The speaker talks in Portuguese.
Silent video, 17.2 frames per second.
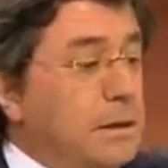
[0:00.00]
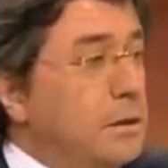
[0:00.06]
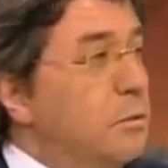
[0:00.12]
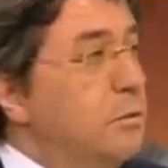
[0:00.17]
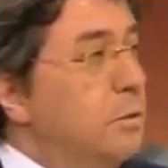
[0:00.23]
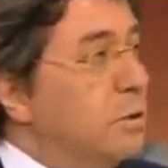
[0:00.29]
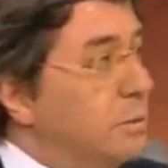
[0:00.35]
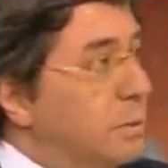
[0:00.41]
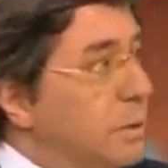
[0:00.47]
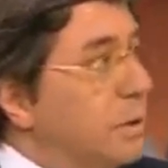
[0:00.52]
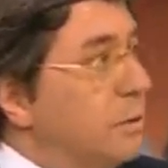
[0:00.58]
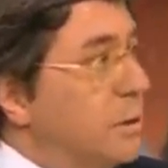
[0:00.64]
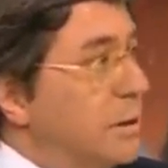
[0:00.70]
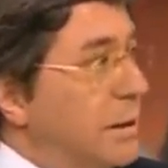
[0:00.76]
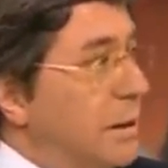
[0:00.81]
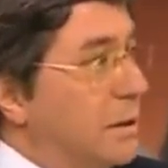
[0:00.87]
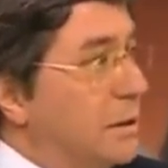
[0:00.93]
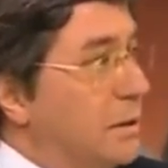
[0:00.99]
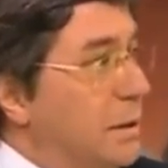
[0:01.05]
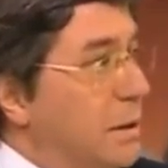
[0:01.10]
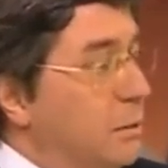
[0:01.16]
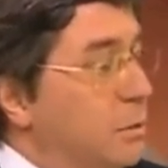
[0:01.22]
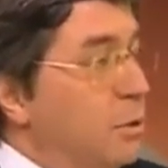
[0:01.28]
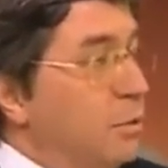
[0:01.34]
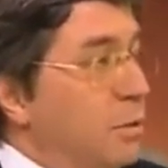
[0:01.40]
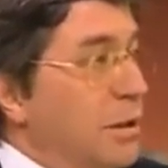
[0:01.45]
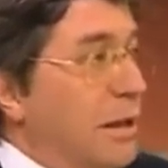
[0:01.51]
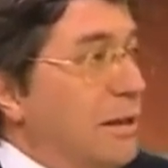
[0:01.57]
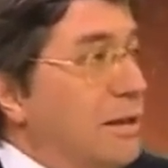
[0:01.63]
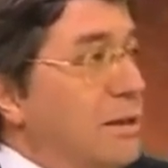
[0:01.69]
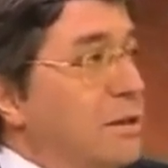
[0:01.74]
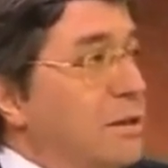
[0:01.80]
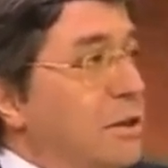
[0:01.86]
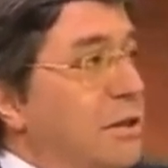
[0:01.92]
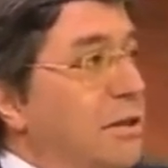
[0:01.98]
eh, na Comissão Parlamentar. Doutor Paulo é